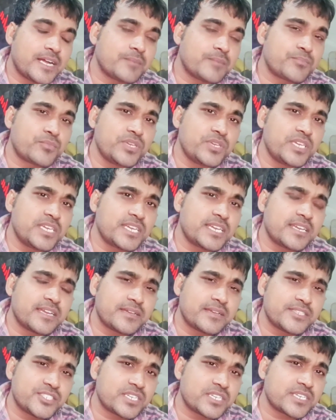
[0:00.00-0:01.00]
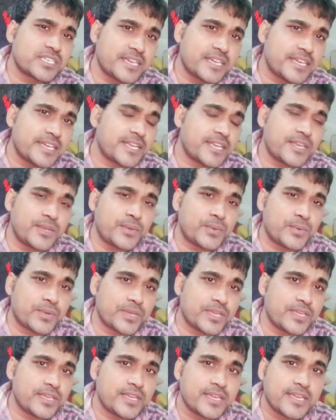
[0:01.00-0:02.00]
आपको ये जानकर हैरानी
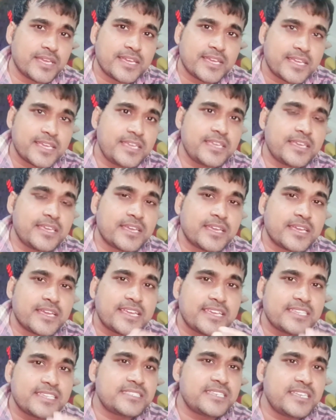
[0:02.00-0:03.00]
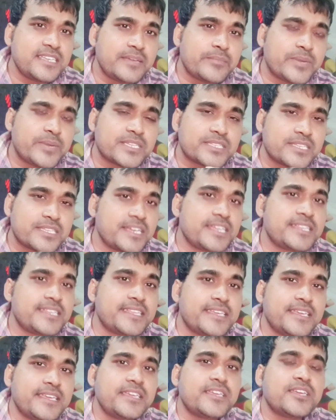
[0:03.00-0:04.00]
होगी कि किसने ये बात कही
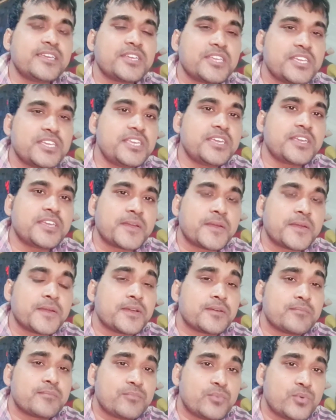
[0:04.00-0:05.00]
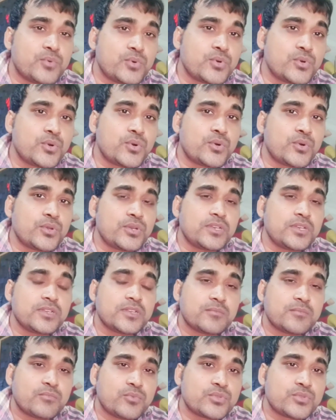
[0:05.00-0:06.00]
थी कि भूगोल
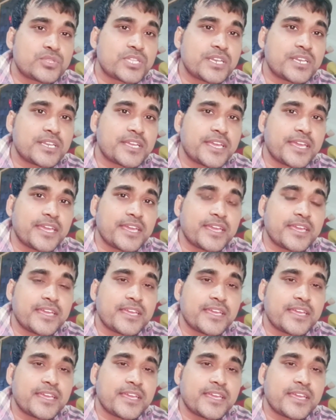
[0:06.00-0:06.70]
भूतल के